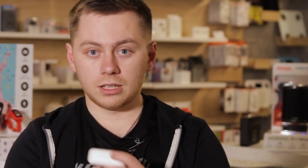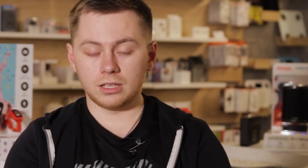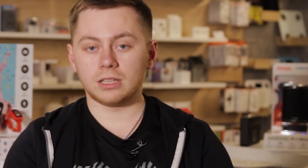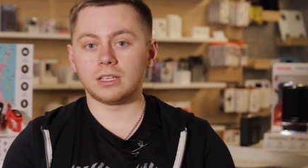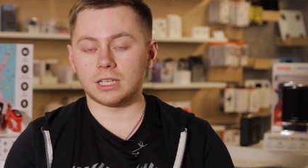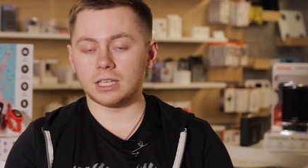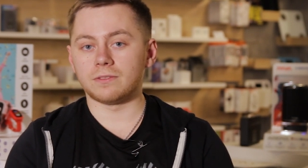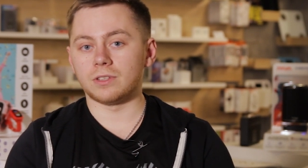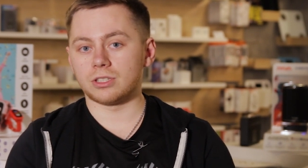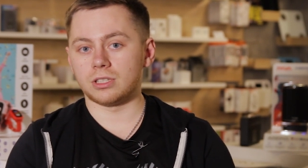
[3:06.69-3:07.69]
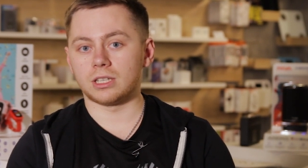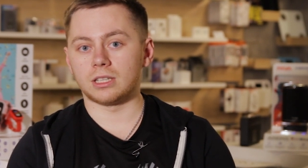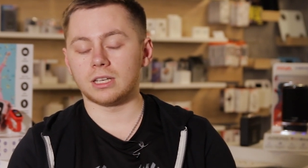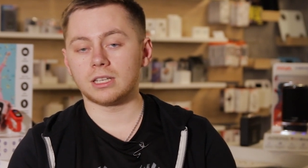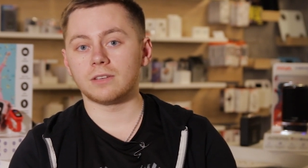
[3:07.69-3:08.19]
нет никаких внешних
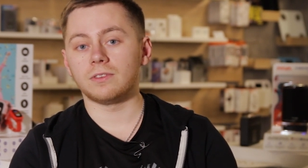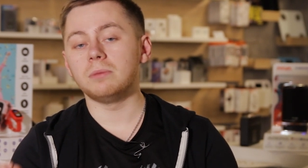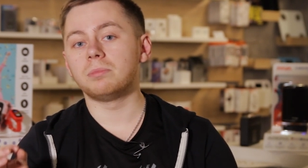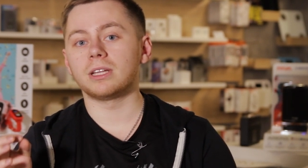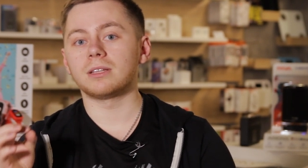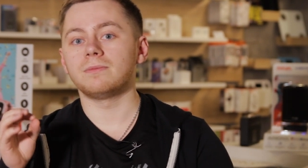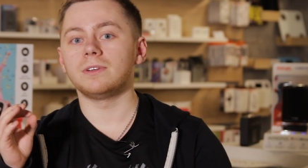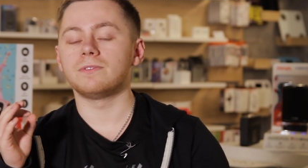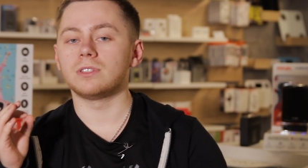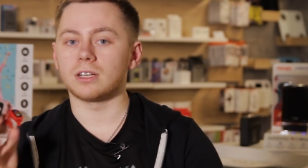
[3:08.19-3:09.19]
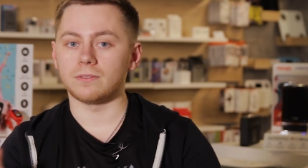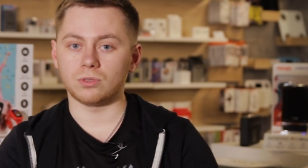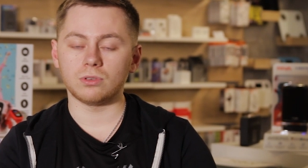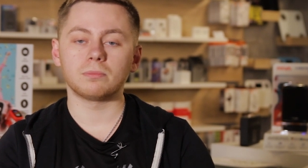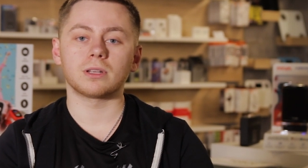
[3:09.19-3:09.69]
контактов, и при этом вы все
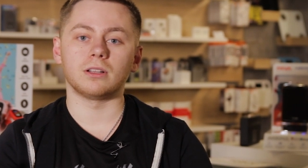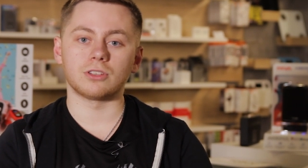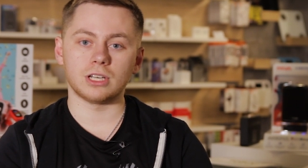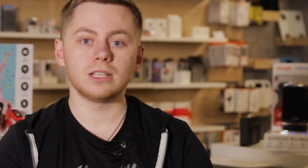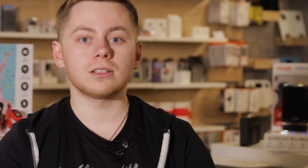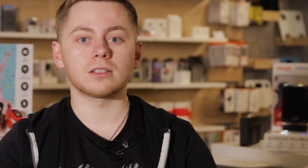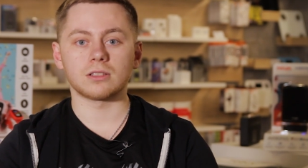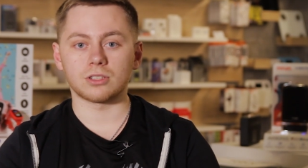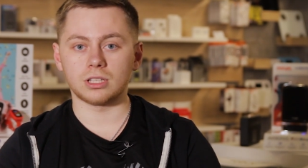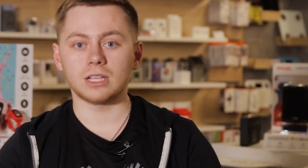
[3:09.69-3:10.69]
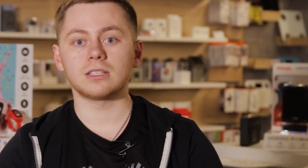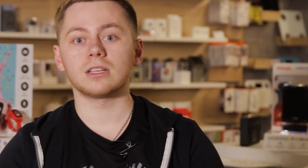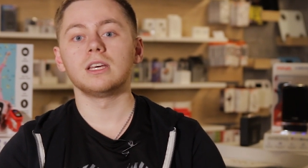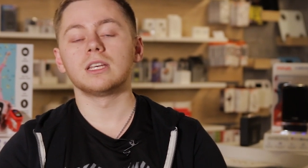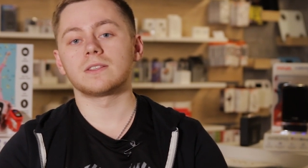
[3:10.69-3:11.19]
равно продолжаете наслаждаться